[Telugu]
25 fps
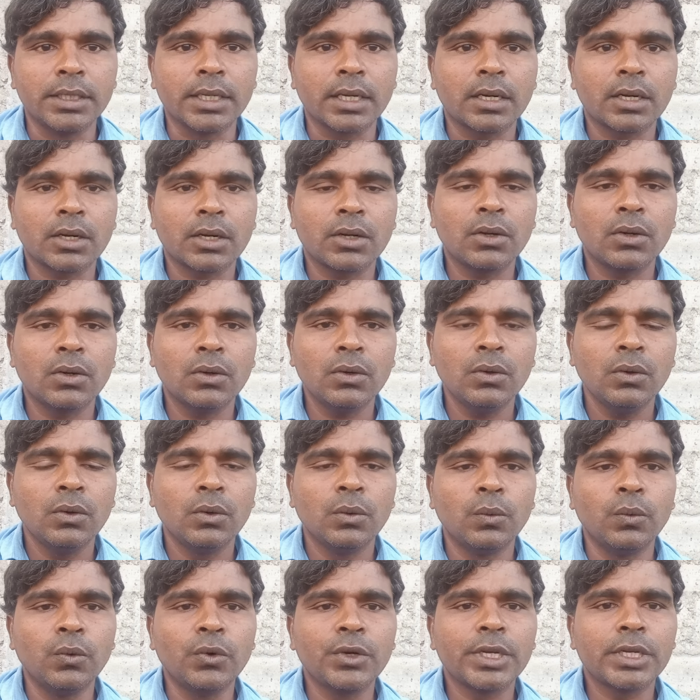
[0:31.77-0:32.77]
ఎక్కడో
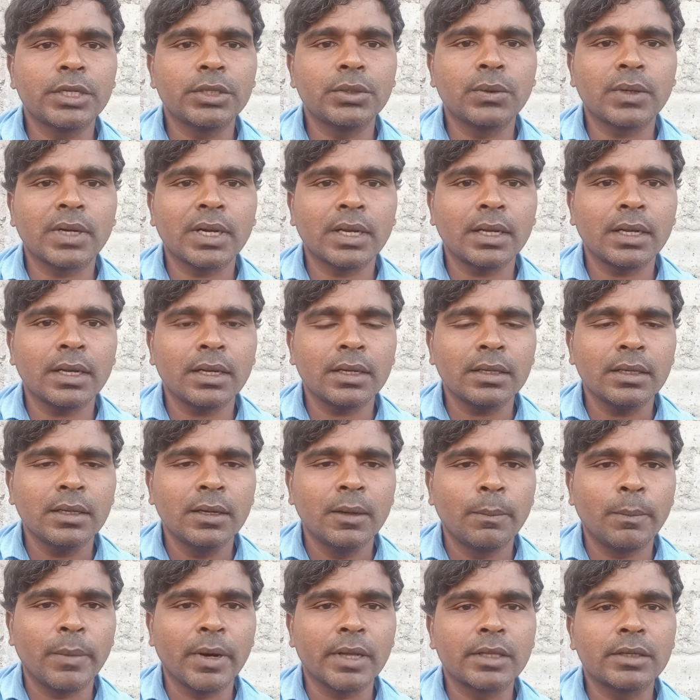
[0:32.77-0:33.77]
ఊరికి దూరంగా
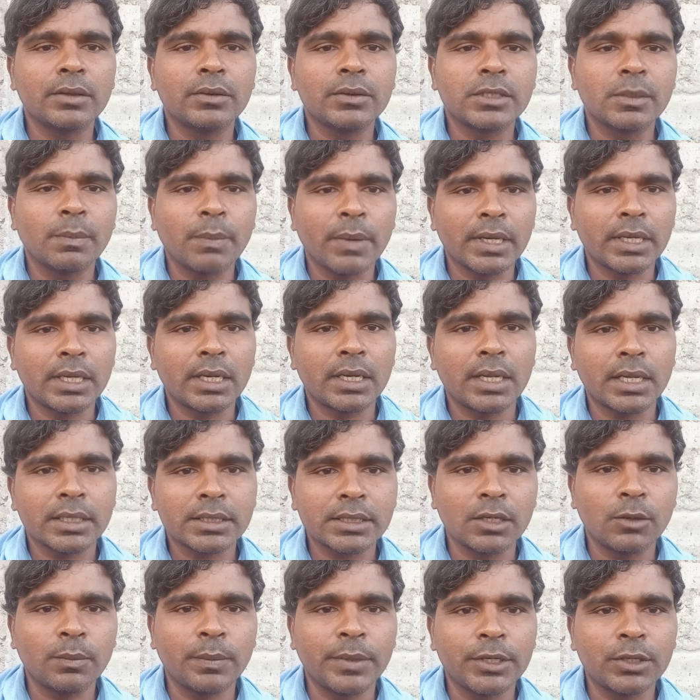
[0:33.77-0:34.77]
పది నుంచి పన్నెండు
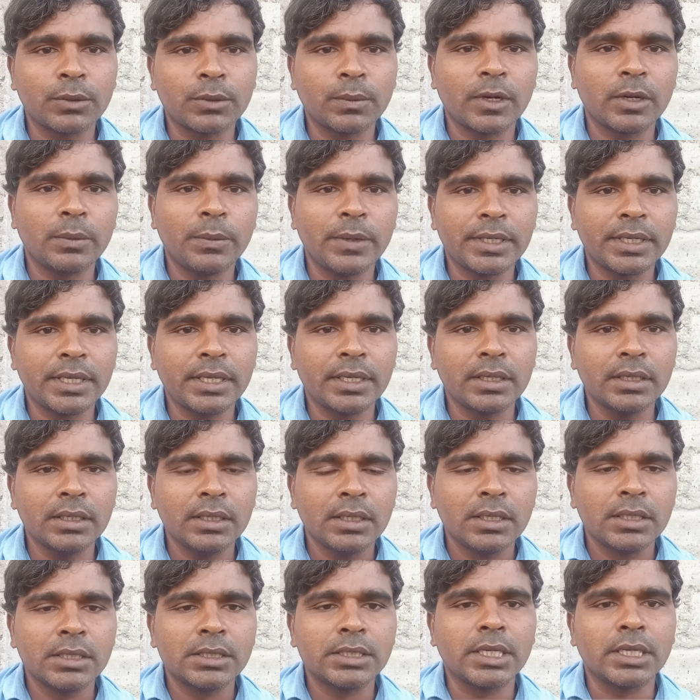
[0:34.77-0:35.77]
లక్షలు పెట్టుబడి పెట్టి
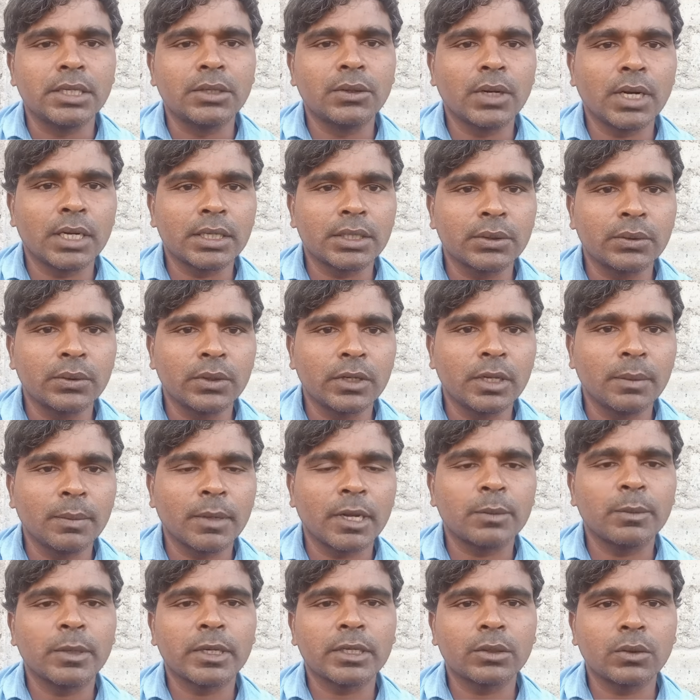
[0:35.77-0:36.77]
షెడ్డు కట్టుకొని
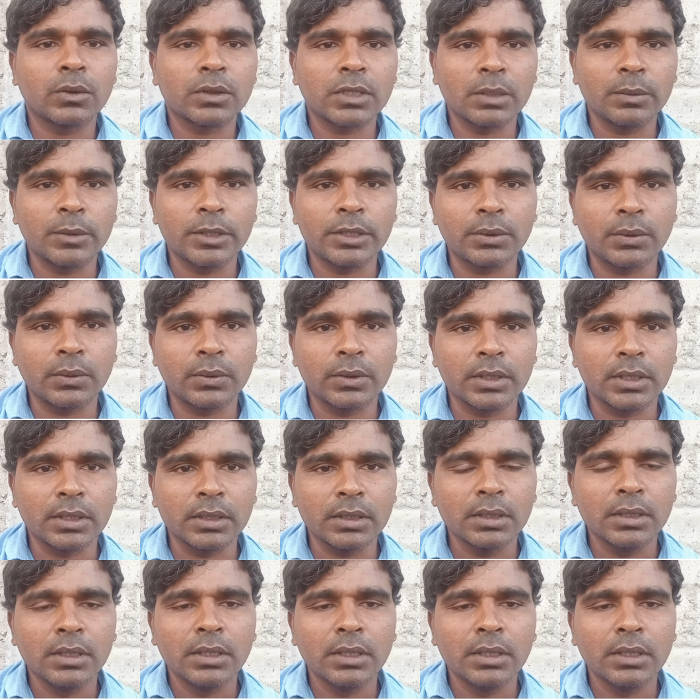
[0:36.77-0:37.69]
మల్బరీ తోటలు పెట్టుకొని